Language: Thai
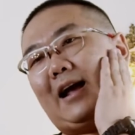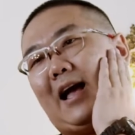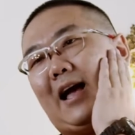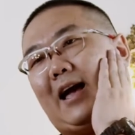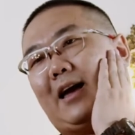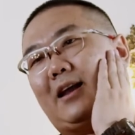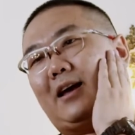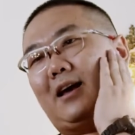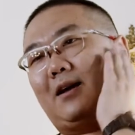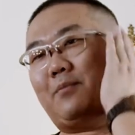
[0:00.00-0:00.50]
งกา
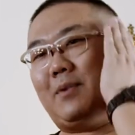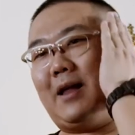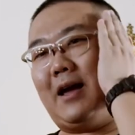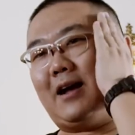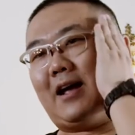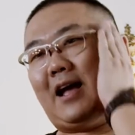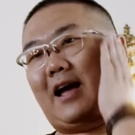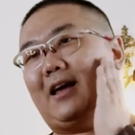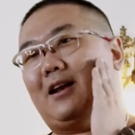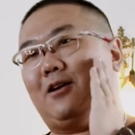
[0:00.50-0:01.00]
ยนะครับ ร่า
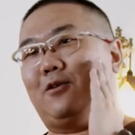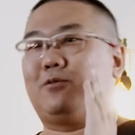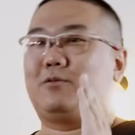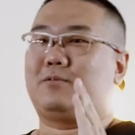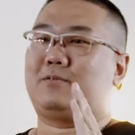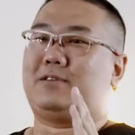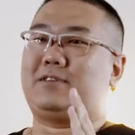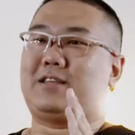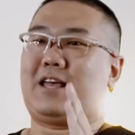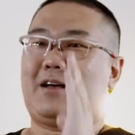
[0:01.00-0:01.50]
งกายเรา
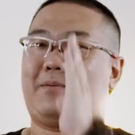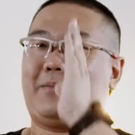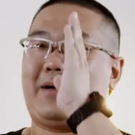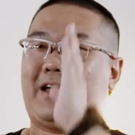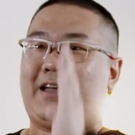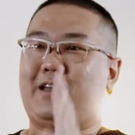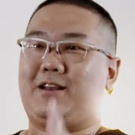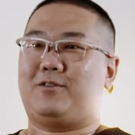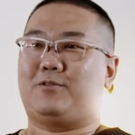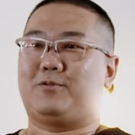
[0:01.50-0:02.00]
สร้างมา
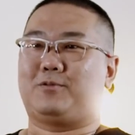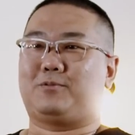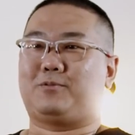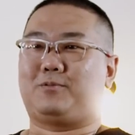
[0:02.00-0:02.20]
ให้เรา